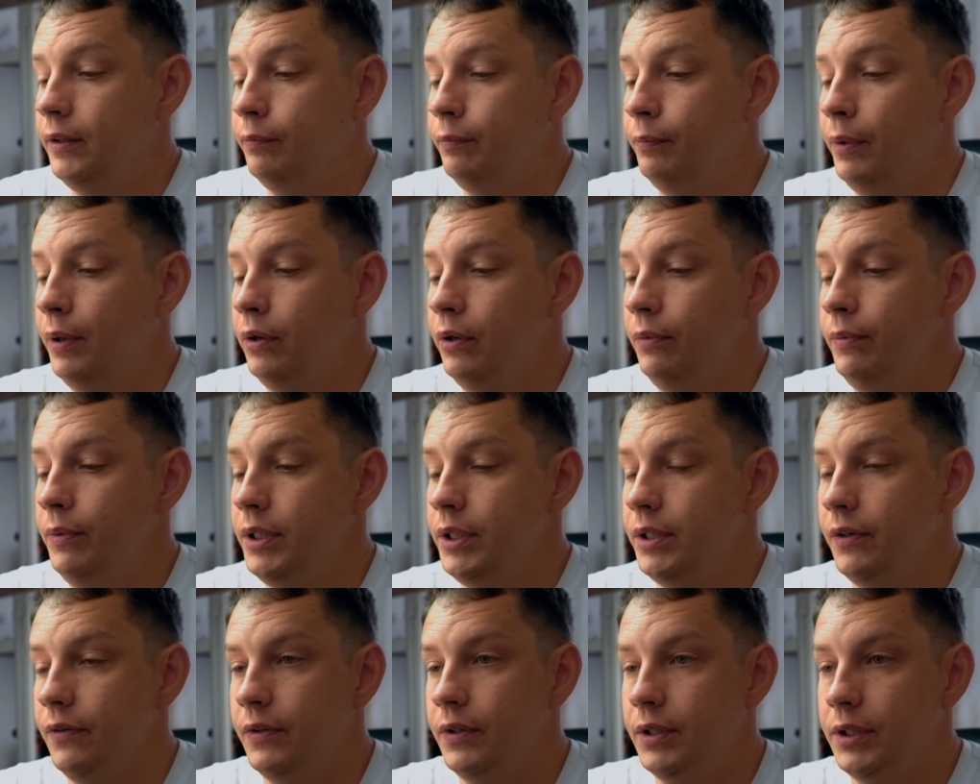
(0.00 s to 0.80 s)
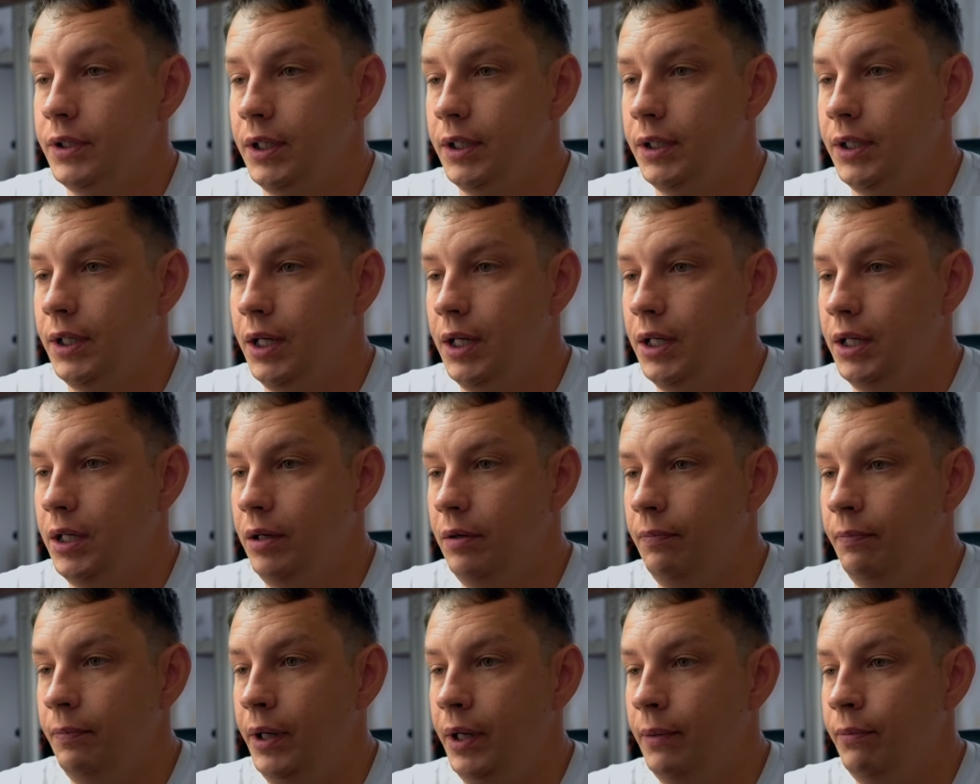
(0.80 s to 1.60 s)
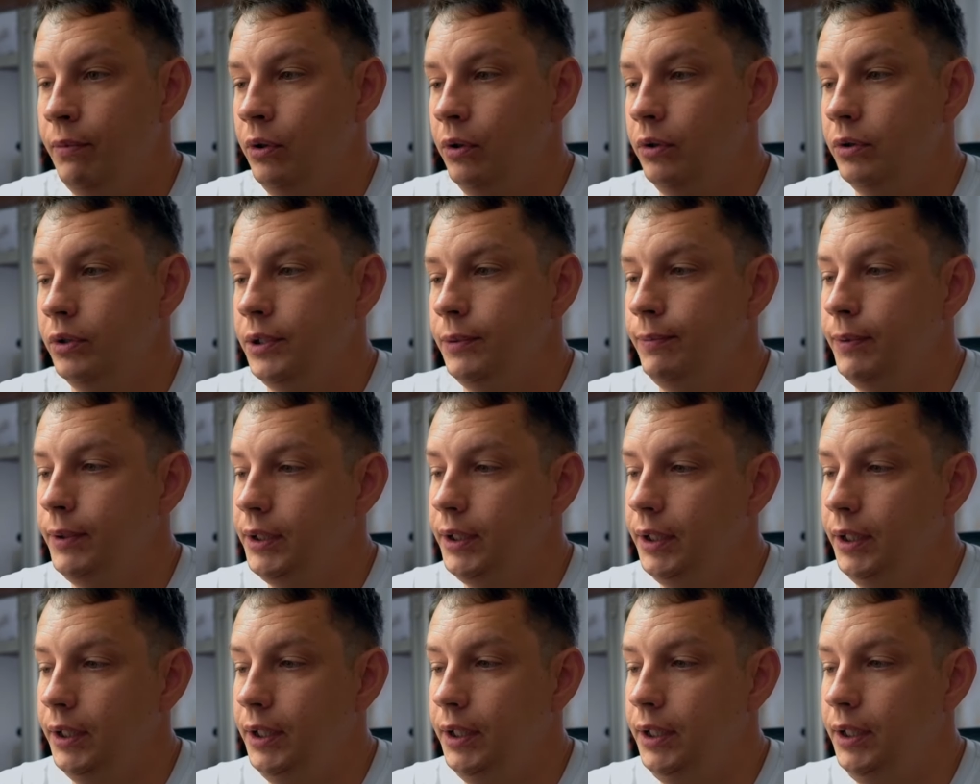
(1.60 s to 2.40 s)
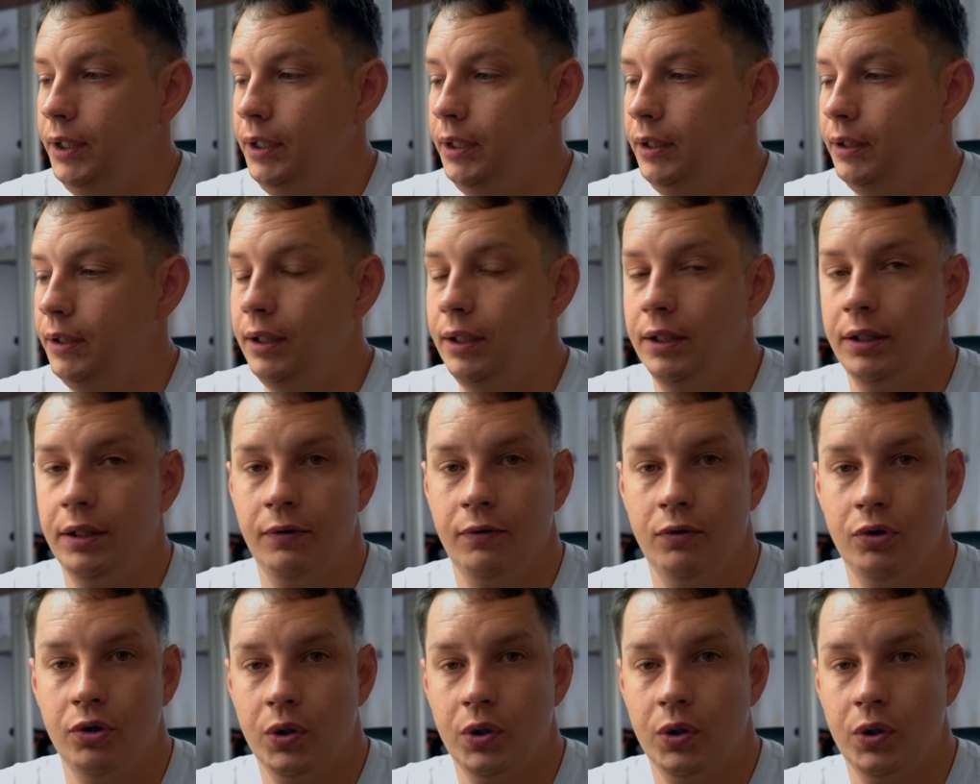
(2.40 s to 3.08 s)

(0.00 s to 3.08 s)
Пару месяцев назад я приобрел себе такие для того,